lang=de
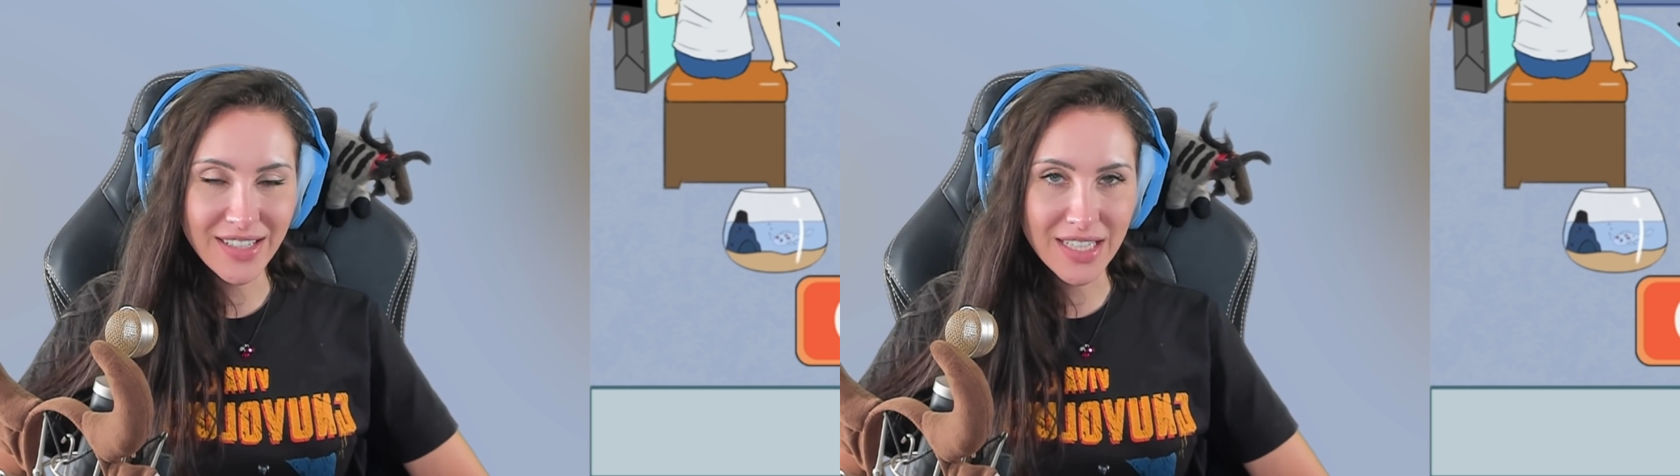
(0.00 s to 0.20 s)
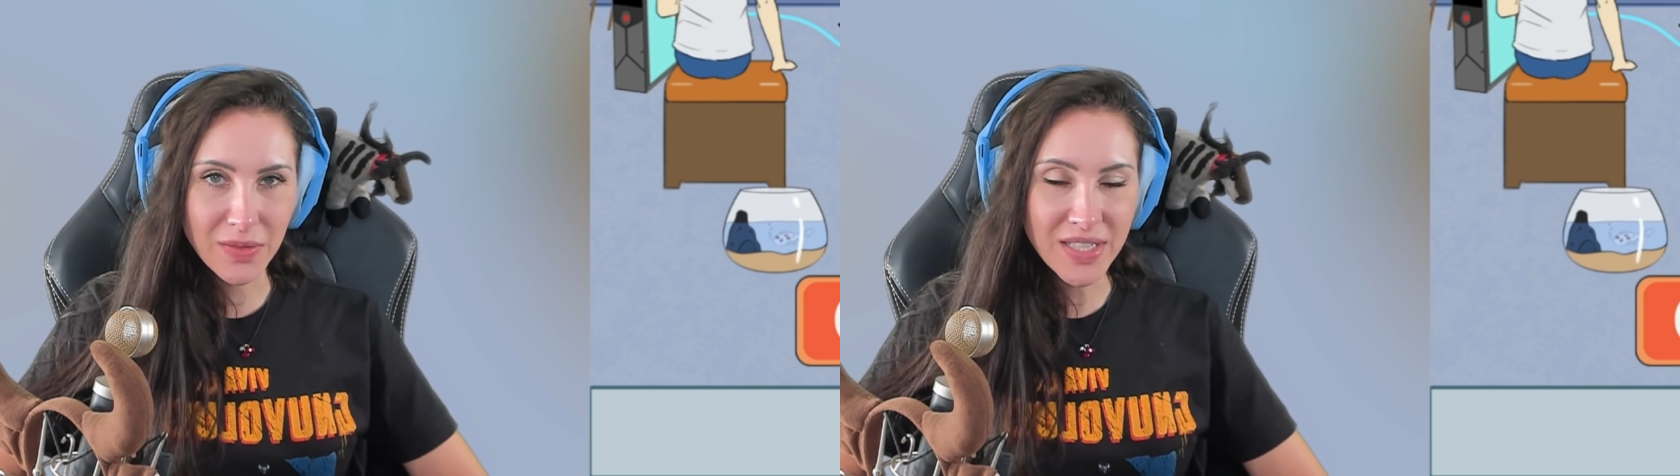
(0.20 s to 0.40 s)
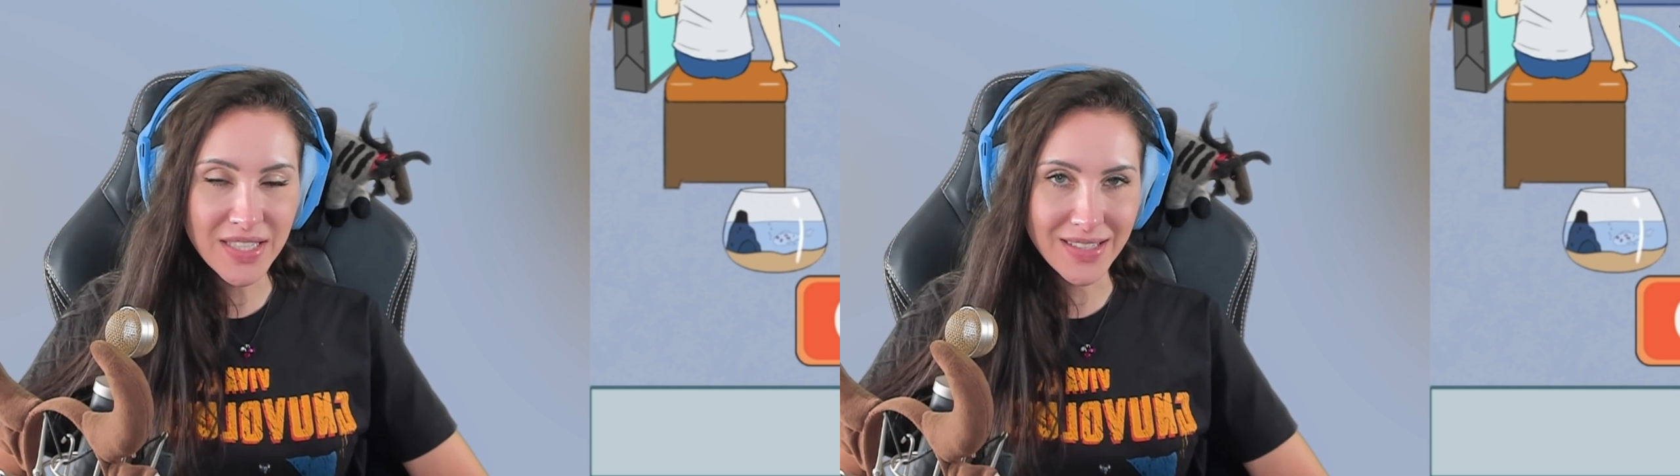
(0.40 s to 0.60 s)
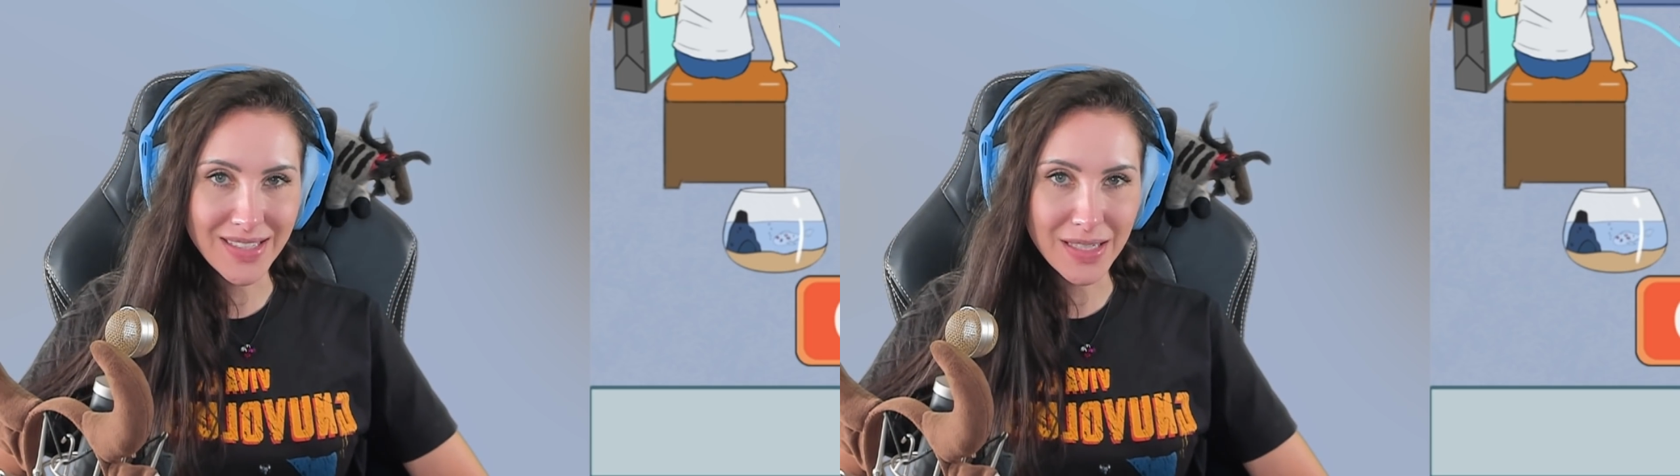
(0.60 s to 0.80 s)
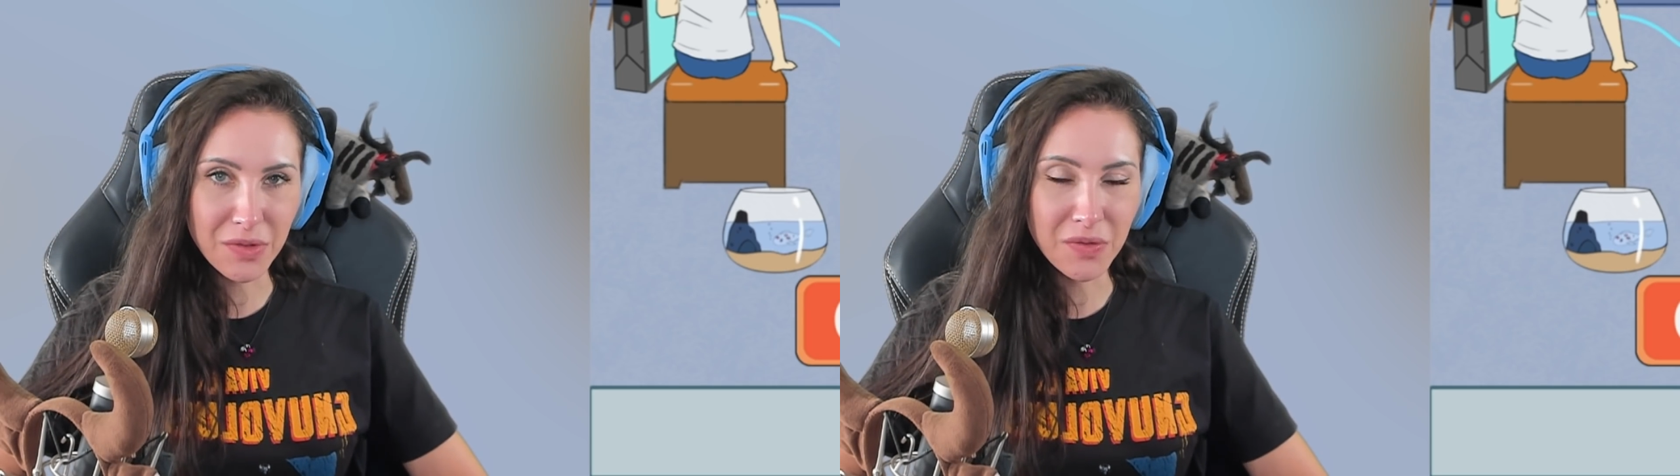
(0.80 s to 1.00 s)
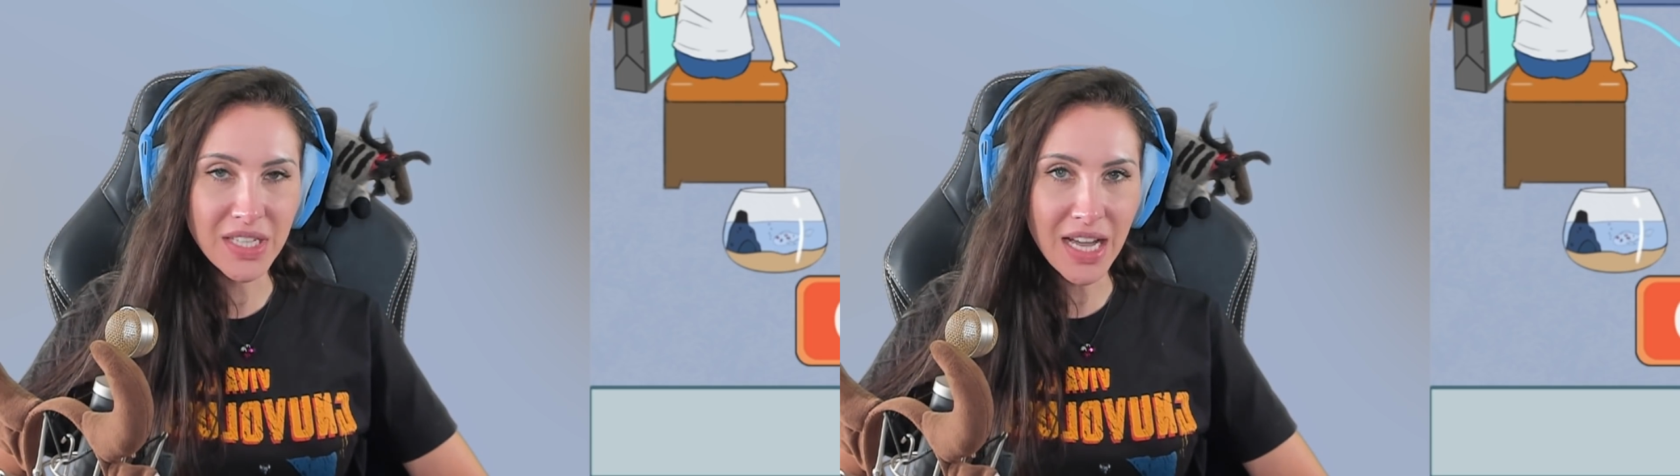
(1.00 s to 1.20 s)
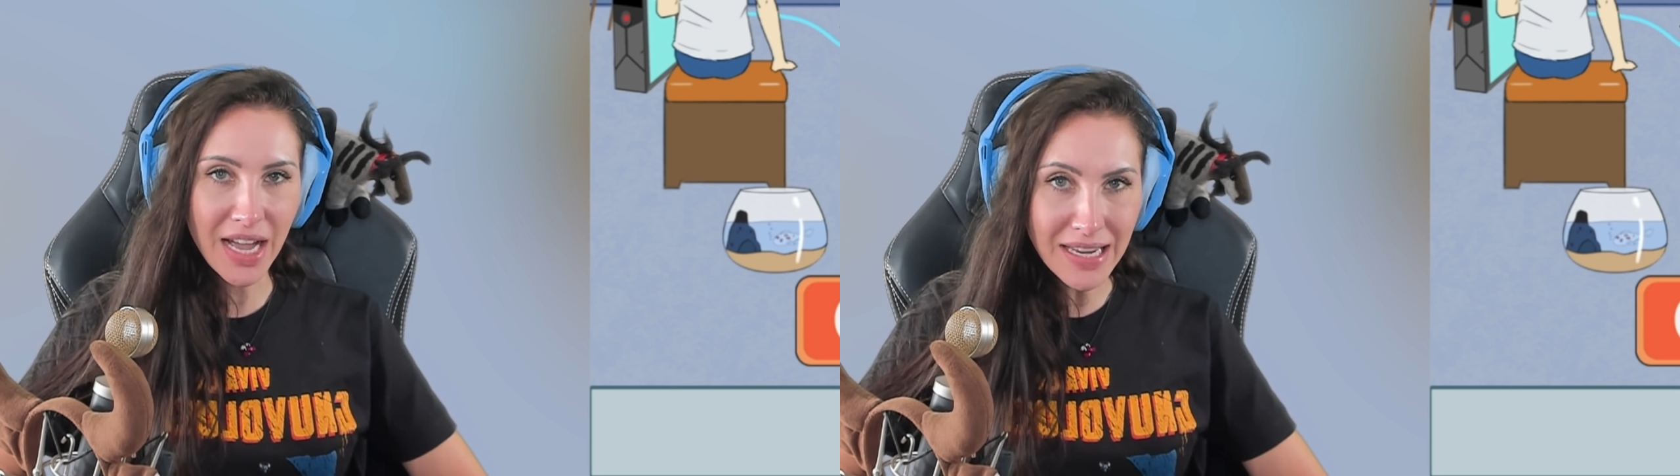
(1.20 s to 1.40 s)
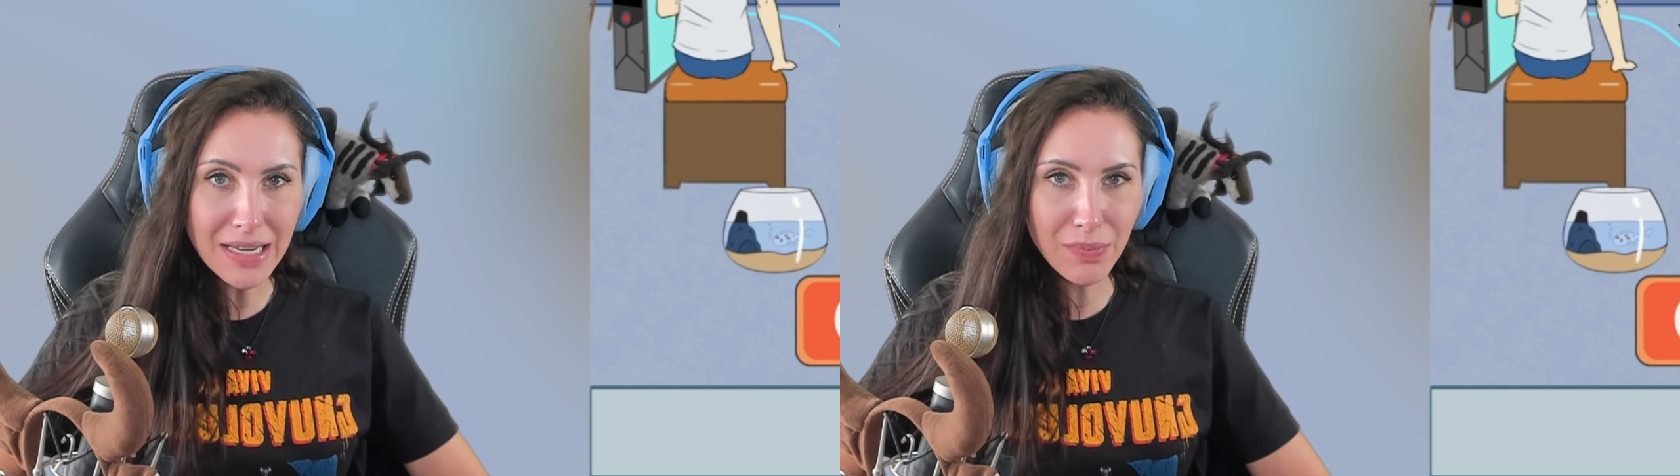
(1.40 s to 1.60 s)
denn das Witzigste wird wieder
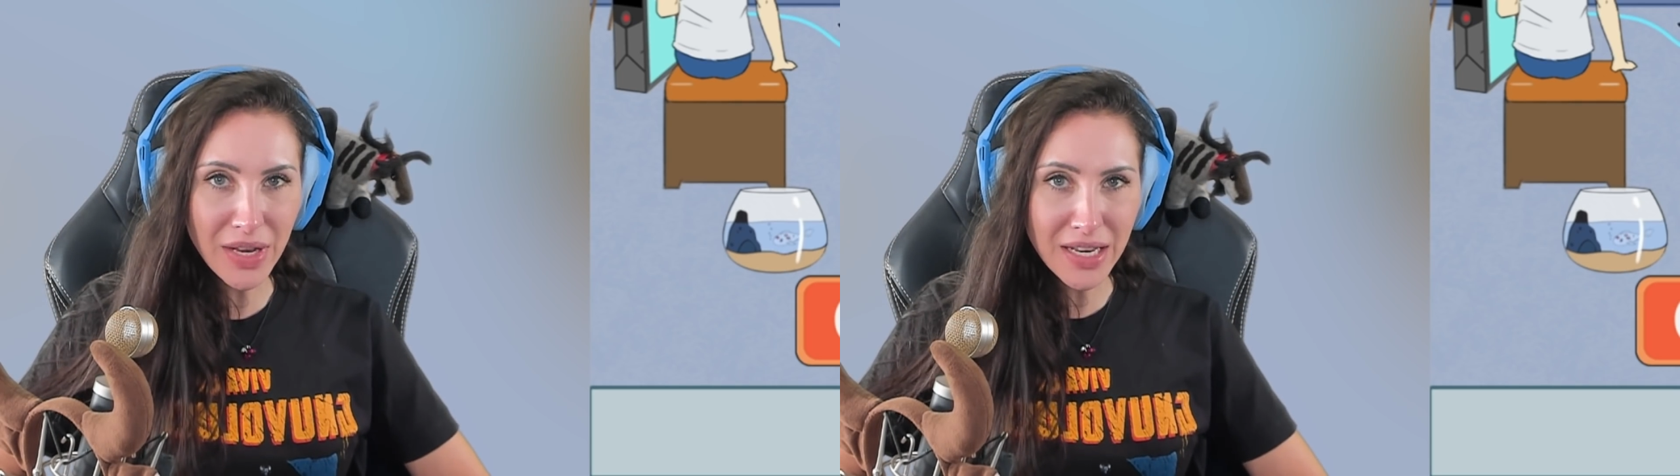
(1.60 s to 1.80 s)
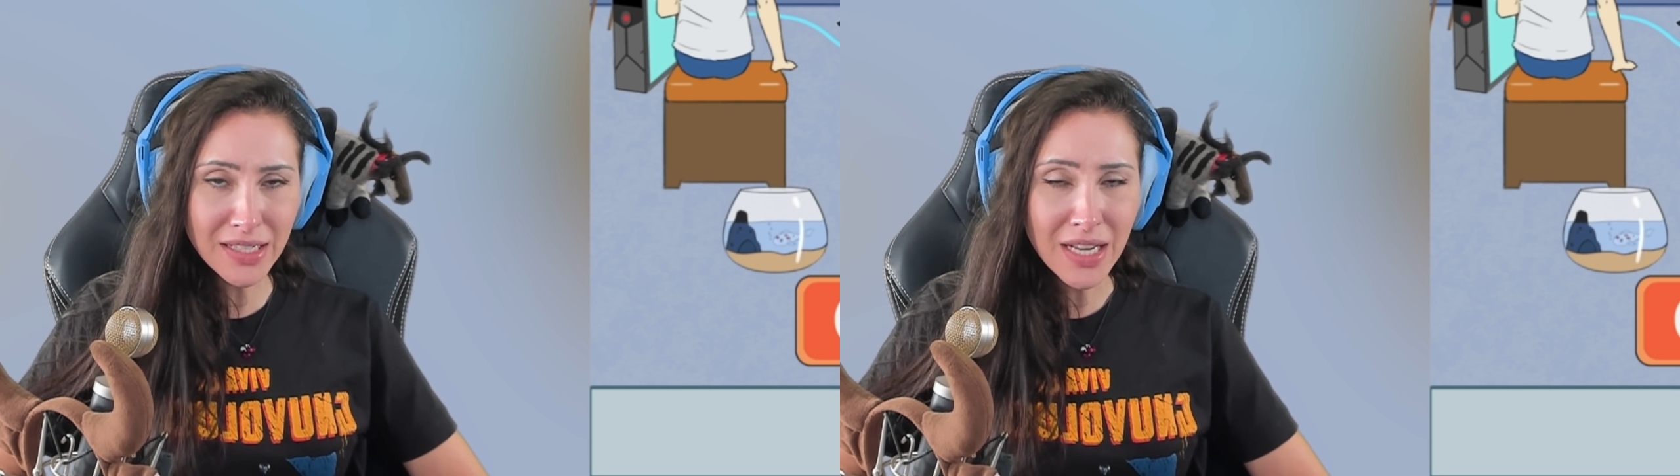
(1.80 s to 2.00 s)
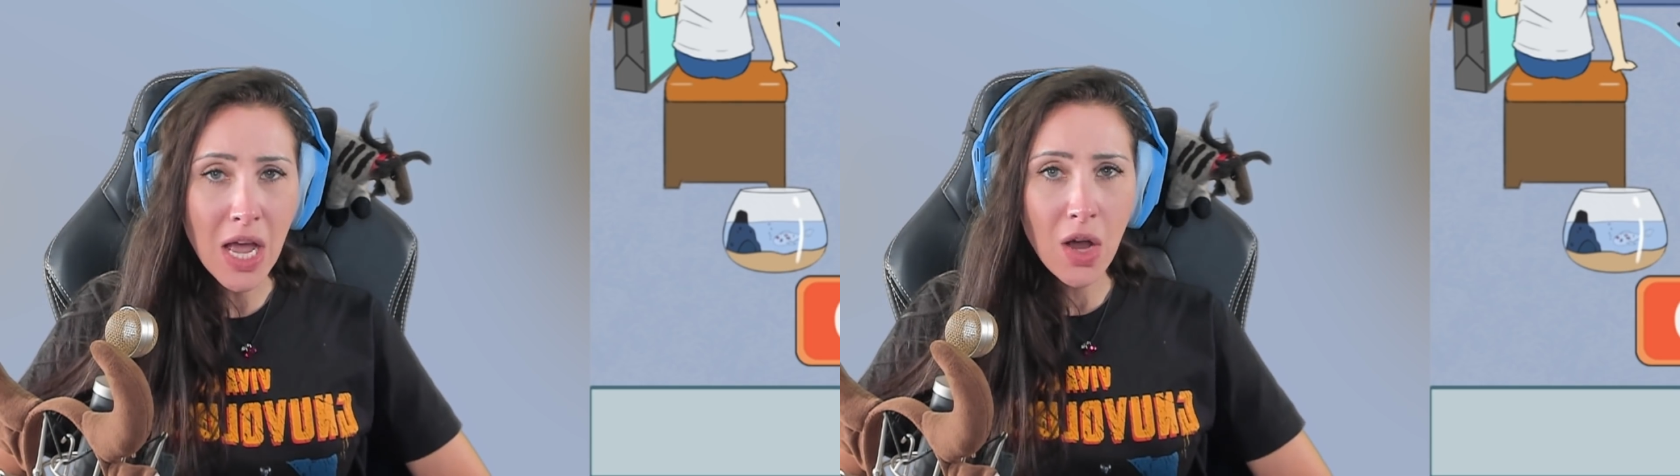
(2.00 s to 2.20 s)
eingeblendet.